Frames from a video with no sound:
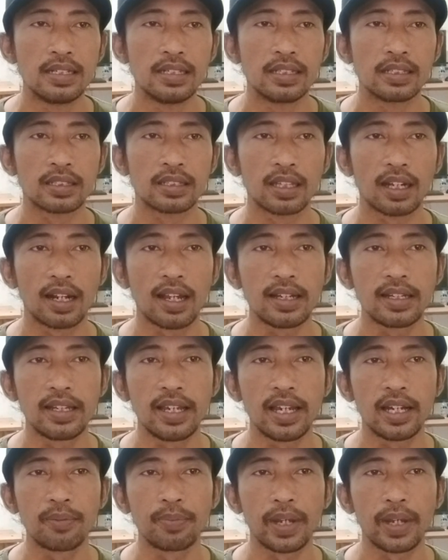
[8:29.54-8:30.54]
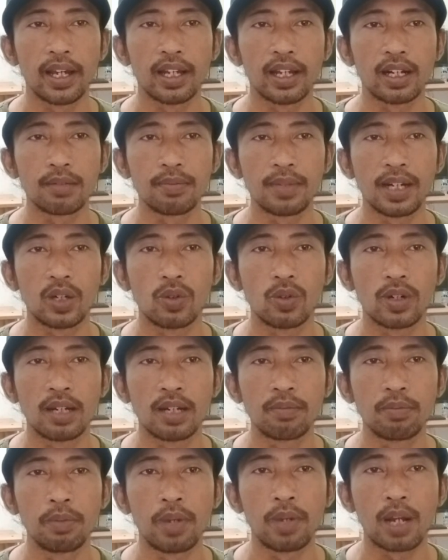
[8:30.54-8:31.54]
Setelah GNPR
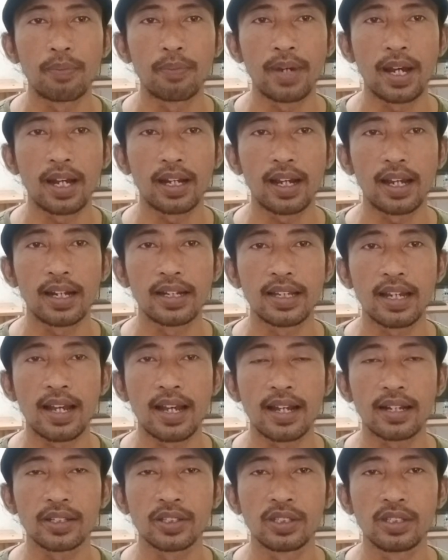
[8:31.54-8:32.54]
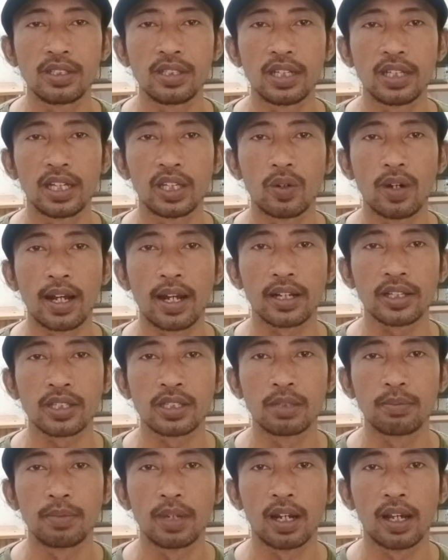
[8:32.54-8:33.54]
melakukan beberapa kali aksi yaitu
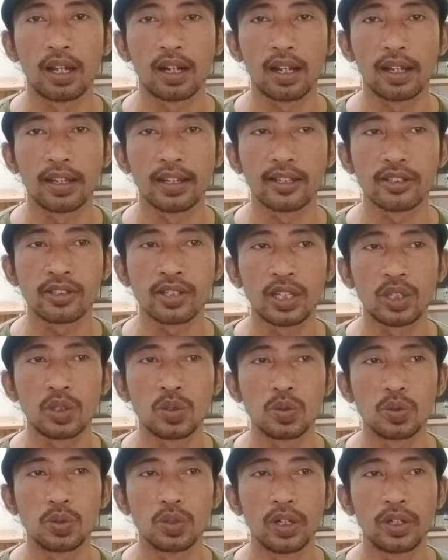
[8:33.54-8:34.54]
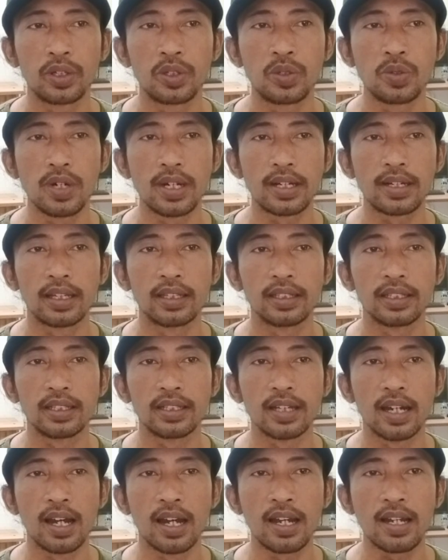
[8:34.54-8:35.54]
aksi bela rakyat 1, 2, dan
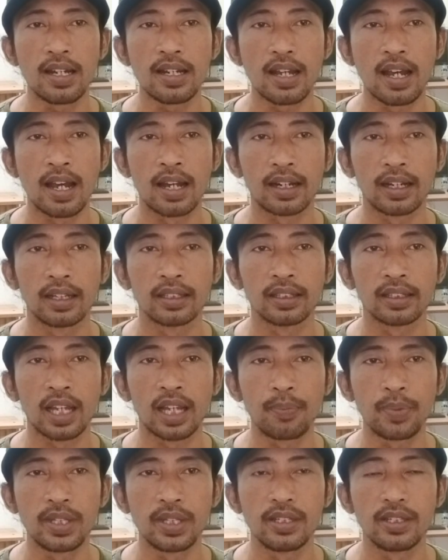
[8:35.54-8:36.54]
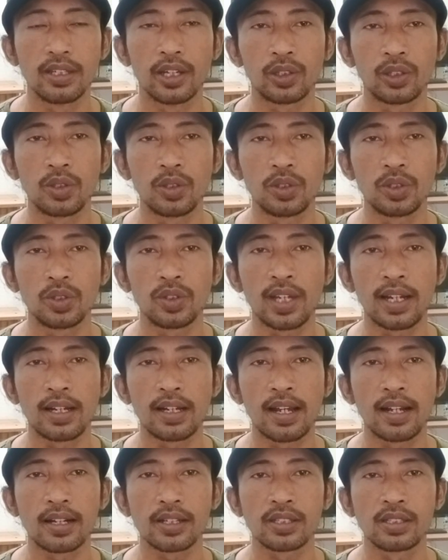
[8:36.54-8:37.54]
3, akan tetapi
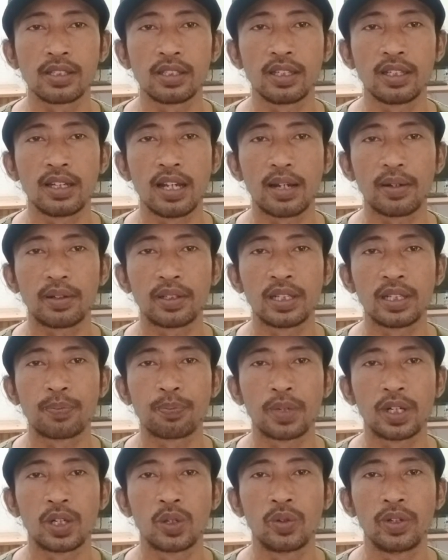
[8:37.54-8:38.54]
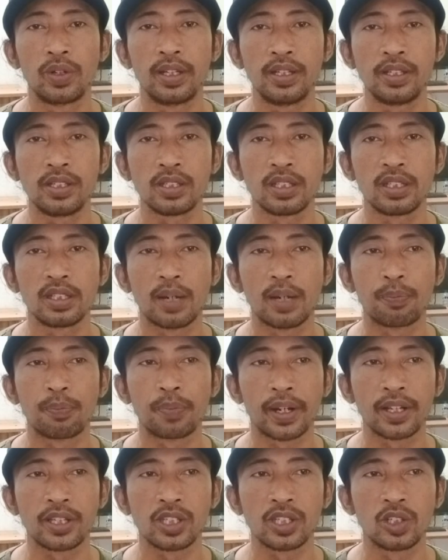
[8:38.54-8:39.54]
tuntutan aksi tidak dipenuhi sehingga
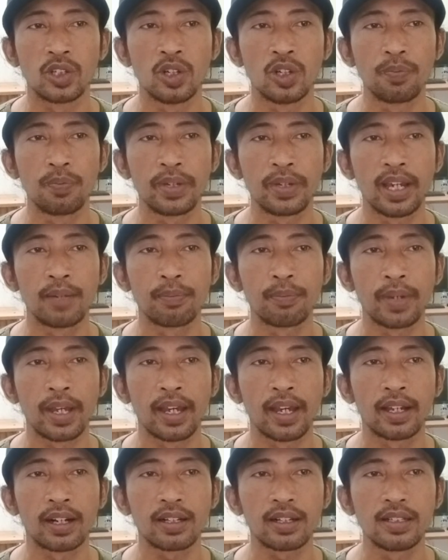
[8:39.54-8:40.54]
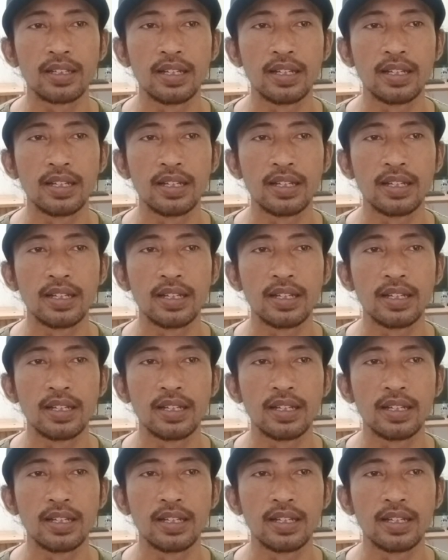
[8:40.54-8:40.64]
Presidium GNPR